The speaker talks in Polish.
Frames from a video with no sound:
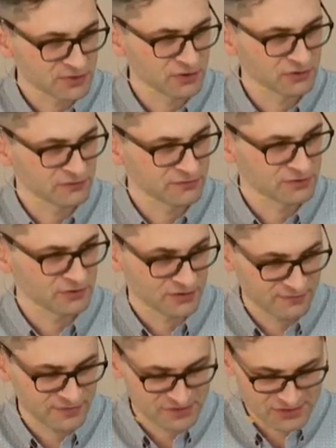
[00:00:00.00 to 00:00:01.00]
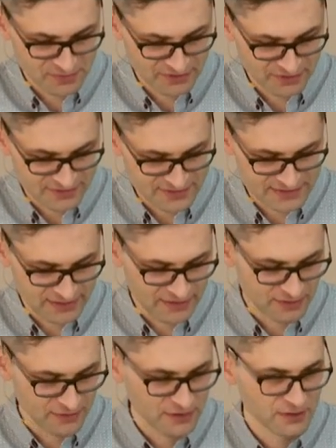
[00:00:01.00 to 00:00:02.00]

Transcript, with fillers: gotowi, to nie wejdziemy na wesele.